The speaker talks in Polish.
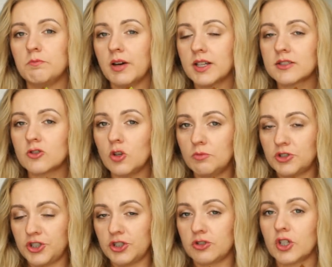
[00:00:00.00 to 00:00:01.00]
bardzo
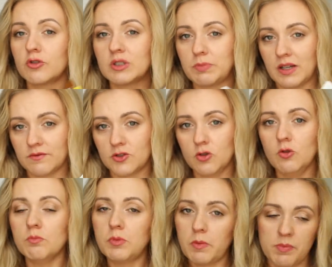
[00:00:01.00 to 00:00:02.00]
dobrze się do tego sprawdzą,
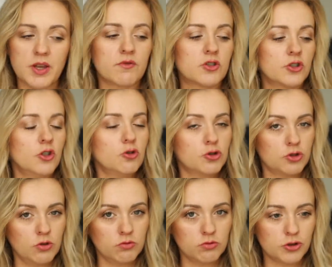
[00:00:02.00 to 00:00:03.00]
bo po pierwsze nie
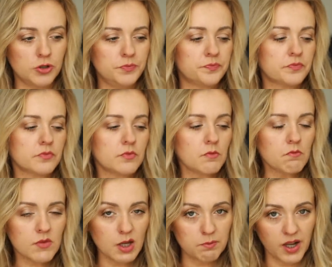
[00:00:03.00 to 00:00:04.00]
kosztują dużo,
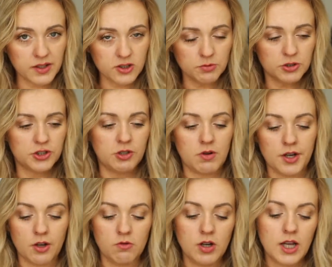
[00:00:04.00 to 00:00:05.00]
bardzo dobrze
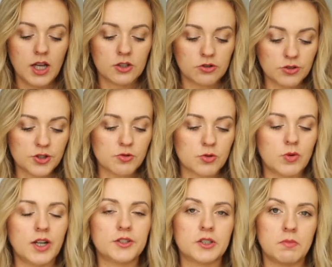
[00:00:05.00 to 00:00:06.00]
działają. To są,
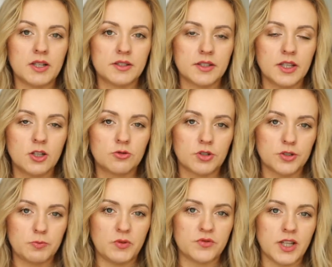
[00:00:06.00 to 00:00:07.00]
słuchajcie, maski,
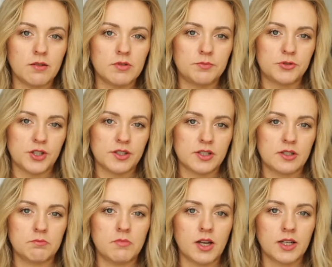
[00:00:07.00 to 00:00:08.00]
które powstały
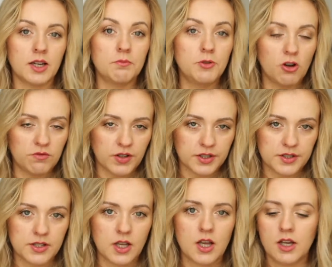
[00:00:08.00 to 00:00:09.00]
przez markę
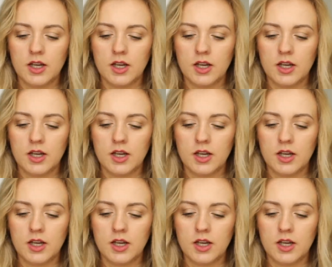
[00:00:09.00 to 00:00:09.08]
Biovex.